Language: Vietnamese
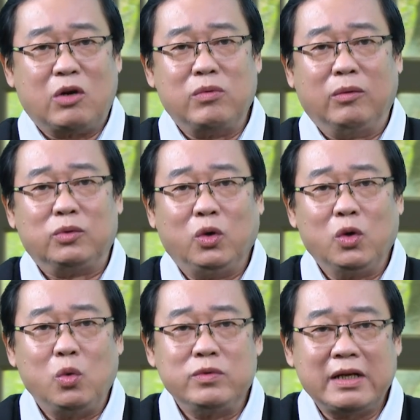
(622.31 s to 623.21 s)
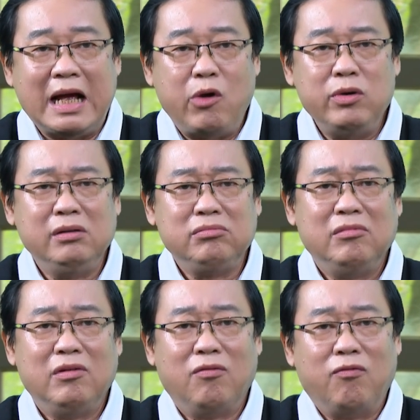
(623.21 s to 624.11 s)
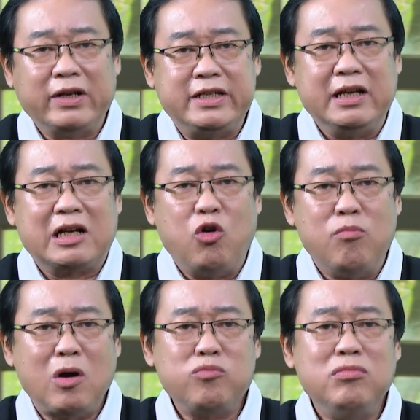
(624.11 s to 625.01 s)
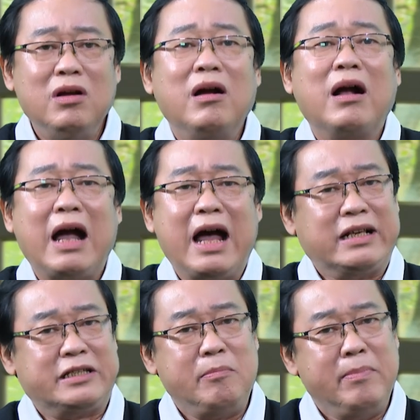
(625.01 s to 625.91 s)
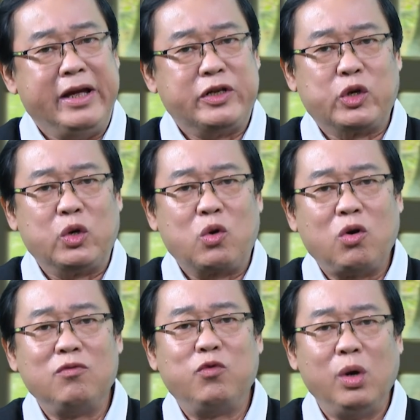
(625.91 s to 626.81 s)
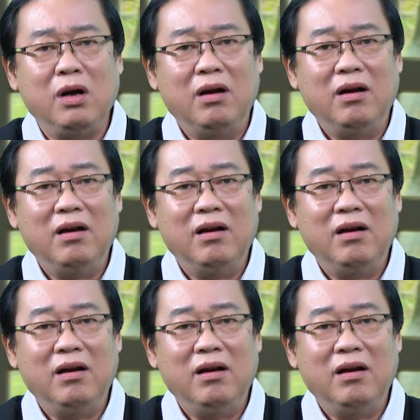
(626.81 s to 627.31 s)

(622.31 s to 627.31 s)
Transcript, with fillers: trong lòng tôi cũng rất háo hức và chỉ cầu mong Ngà sẽ mẹ tròn con vuông.